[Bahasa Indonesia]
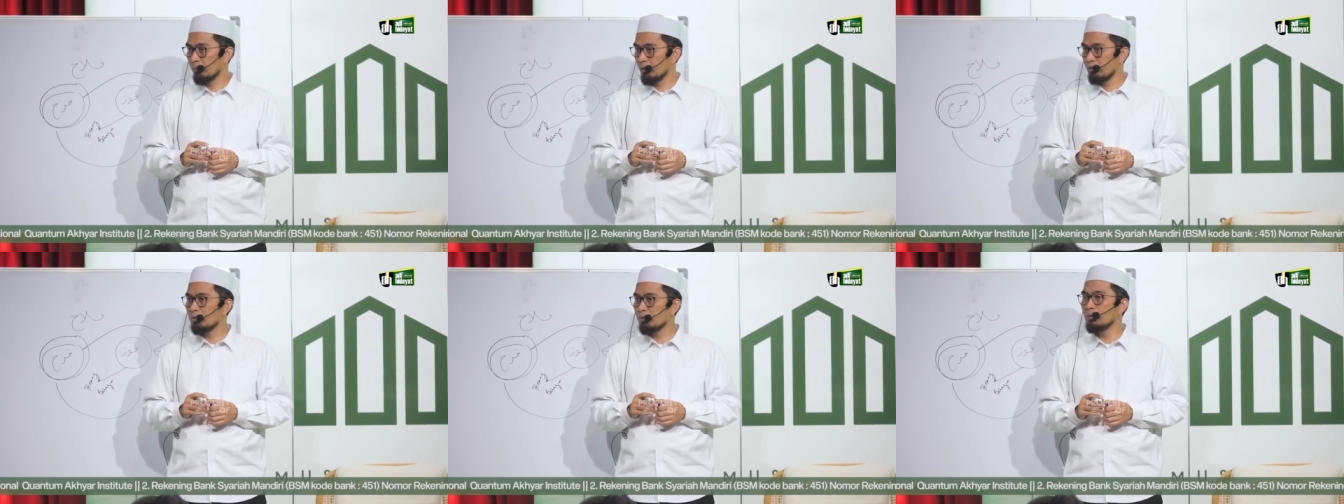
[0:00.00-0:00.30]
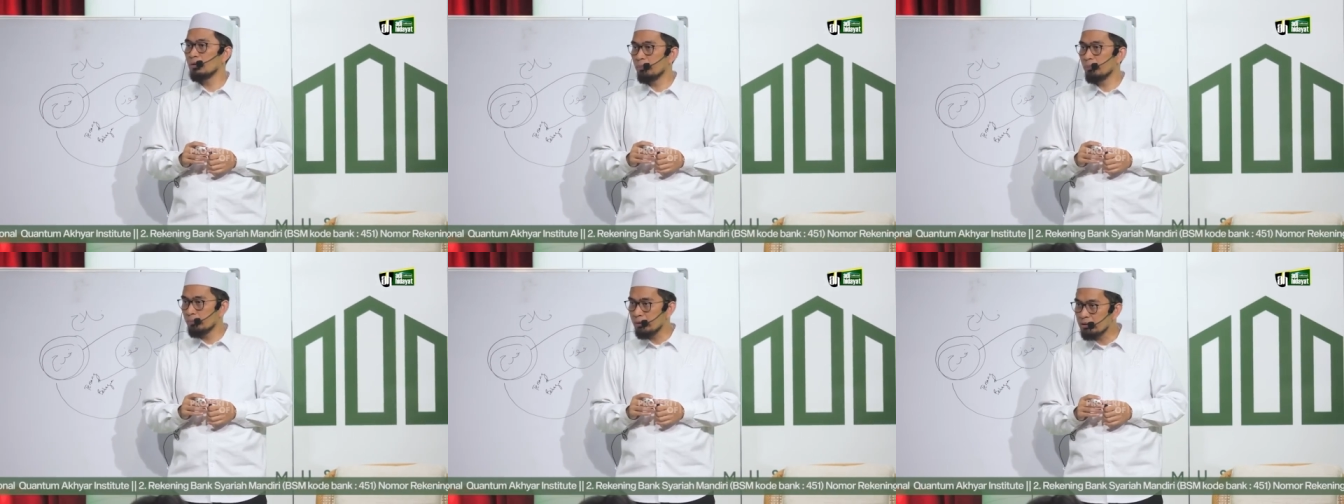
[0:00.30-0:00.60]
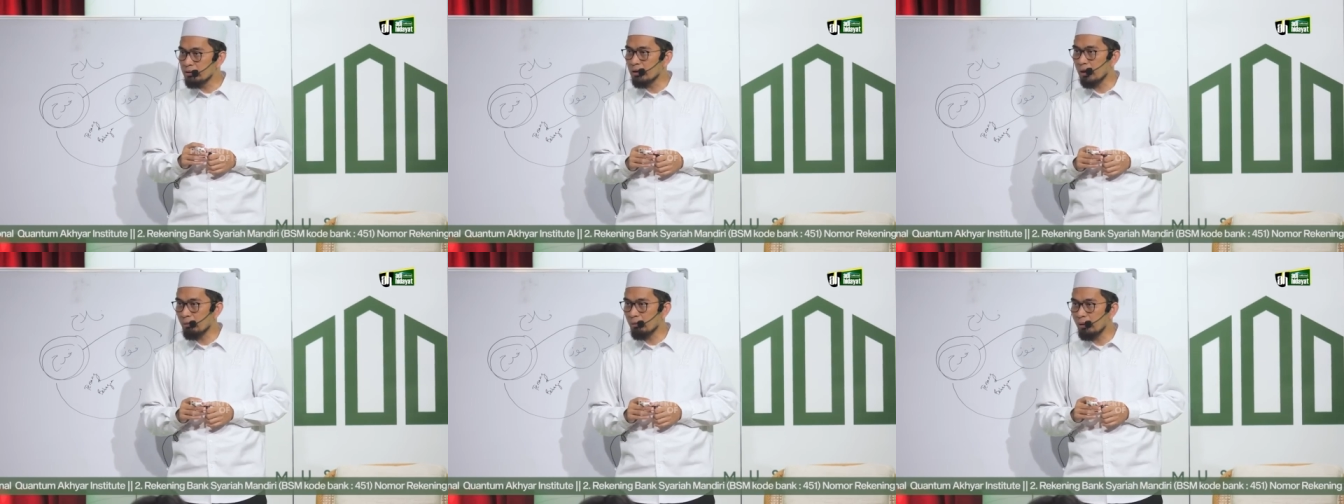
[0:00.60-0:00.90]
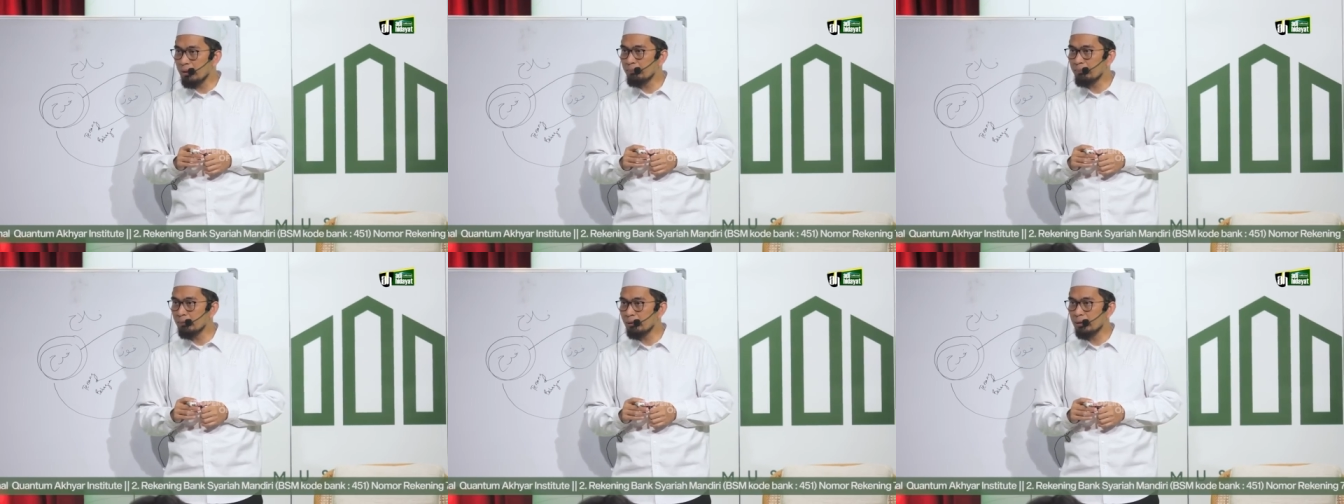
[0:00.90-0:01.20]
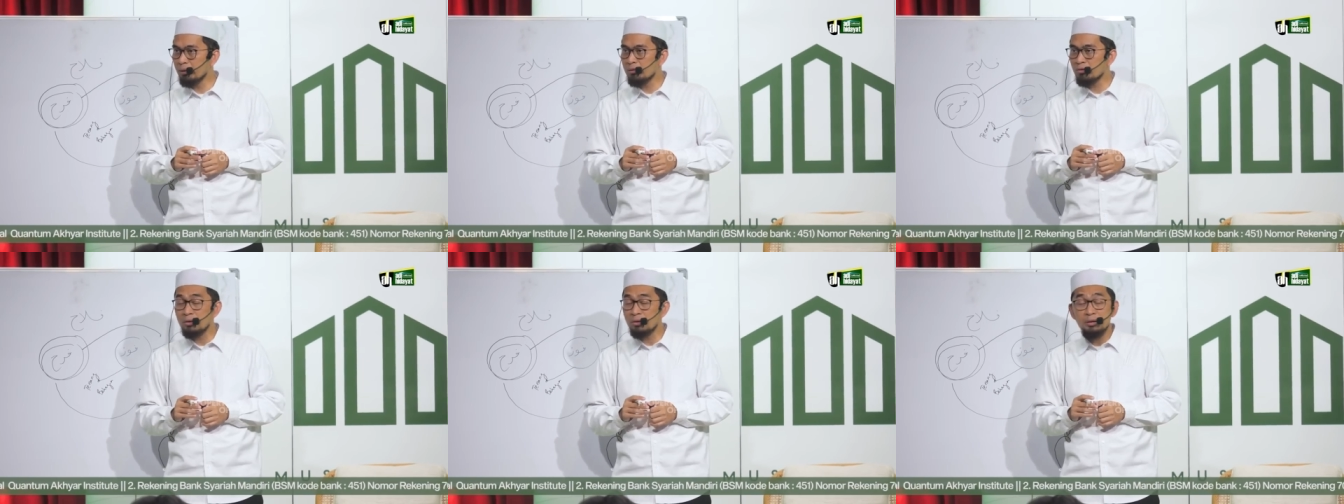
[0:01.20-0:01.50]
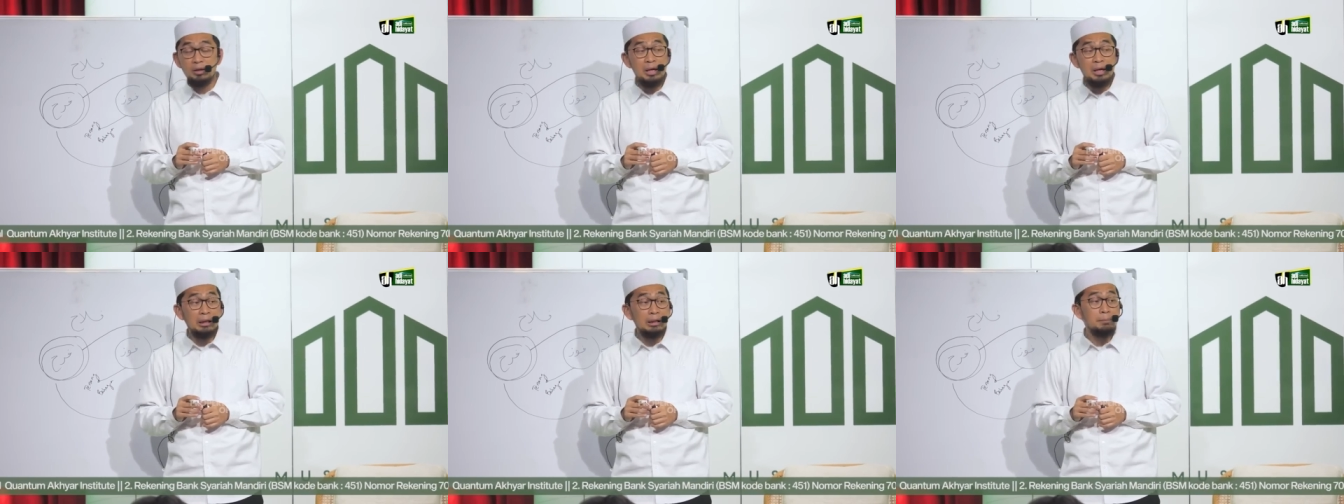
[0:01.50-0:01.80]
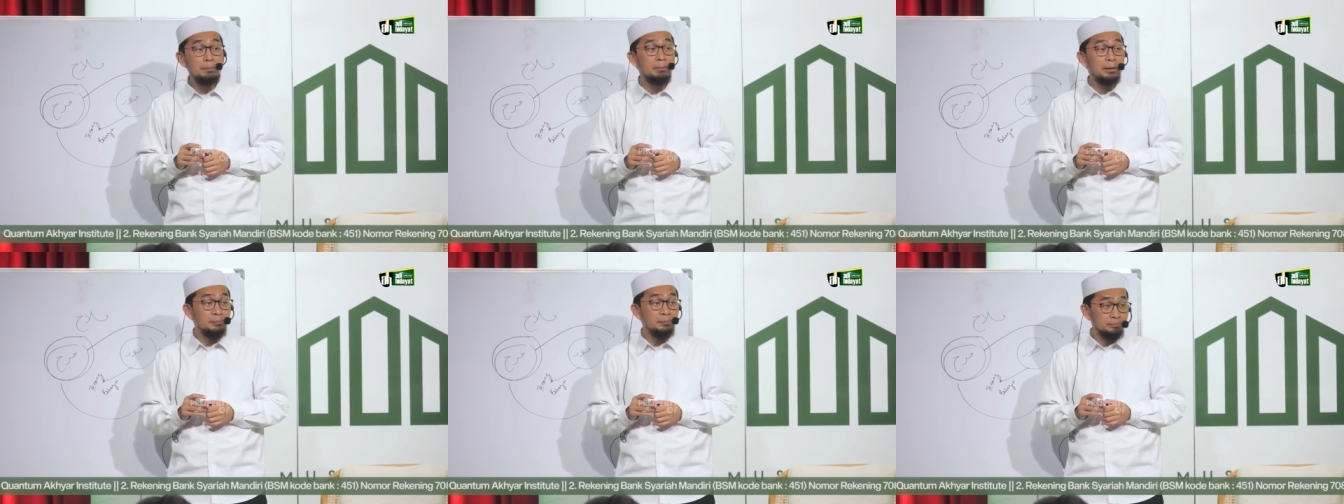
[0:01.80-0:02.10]
Sebelum dijawab, sudah
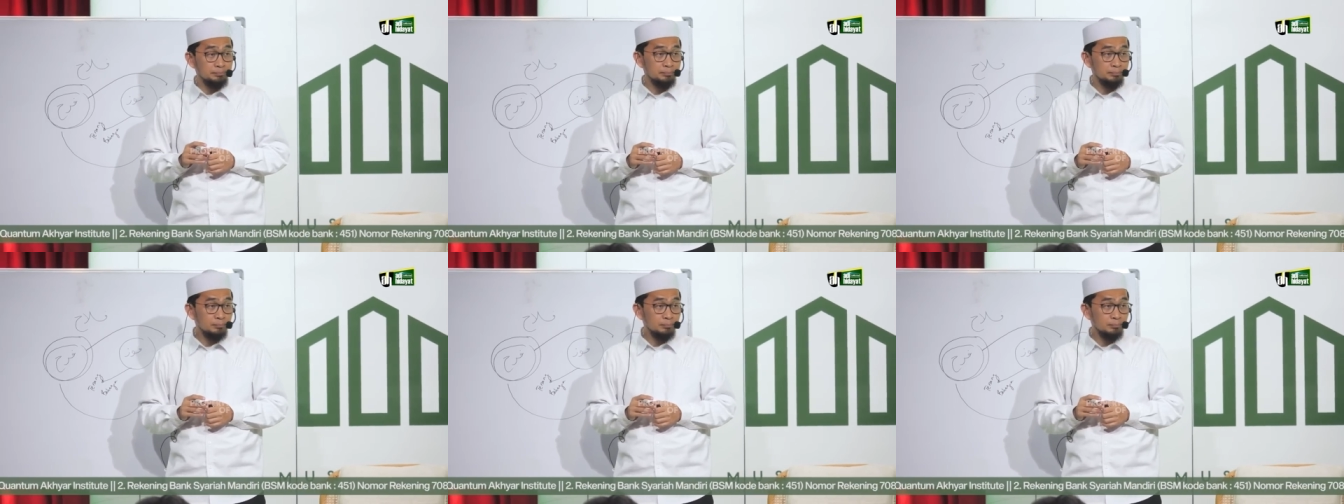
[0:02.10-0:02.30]
diharapkan.